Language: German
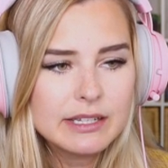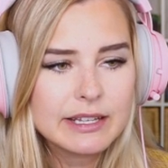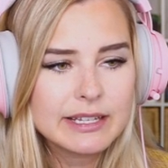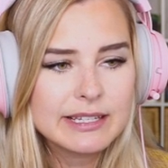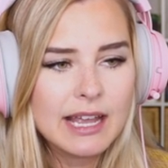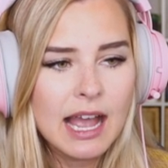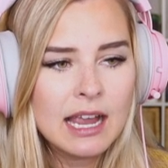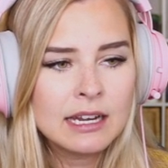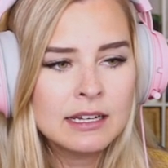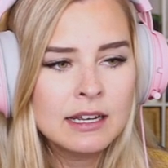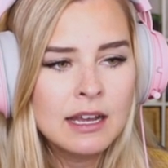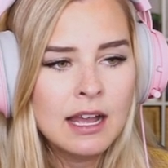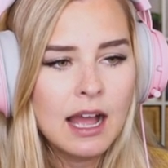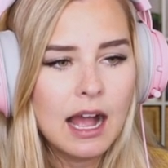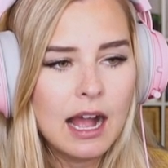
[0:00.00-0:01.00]
Sie sagen,
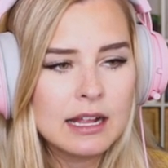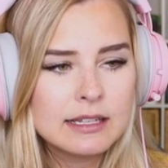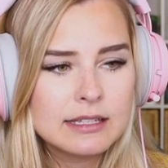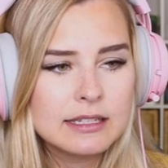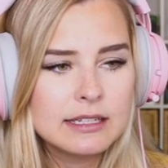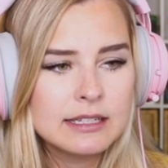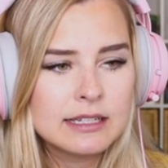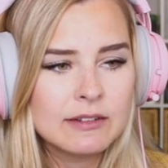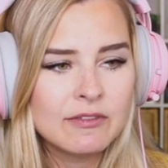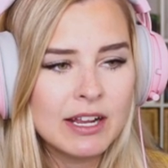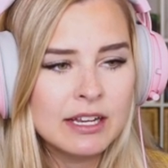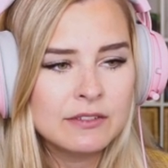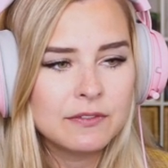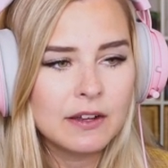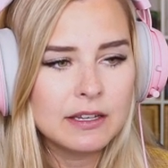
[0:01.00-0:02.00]
als sie diese
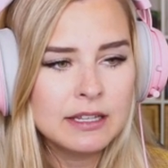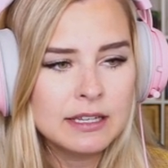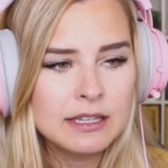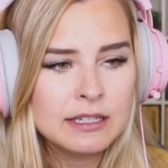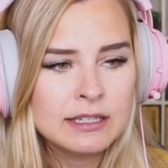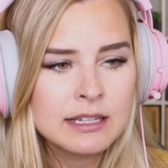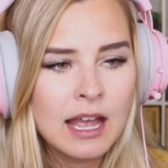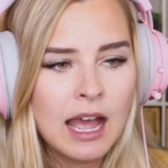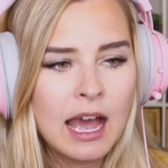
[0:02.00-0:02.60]
Welt verließ,